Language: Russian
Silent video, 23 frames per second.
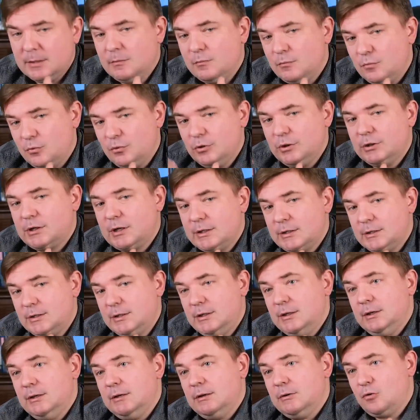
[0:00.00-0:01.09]
будет
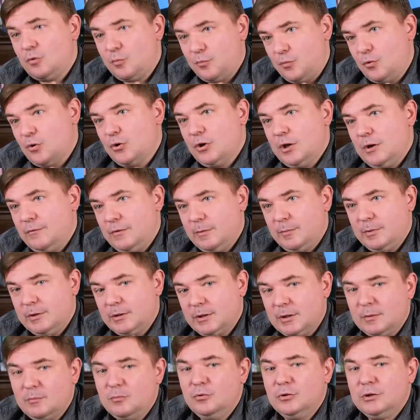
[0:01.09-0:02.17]
расти купонная
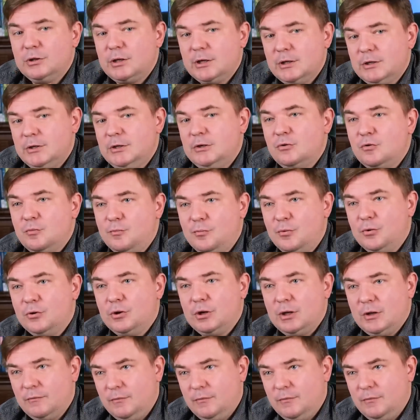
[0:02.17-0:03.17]
выплата. Будет расти купонная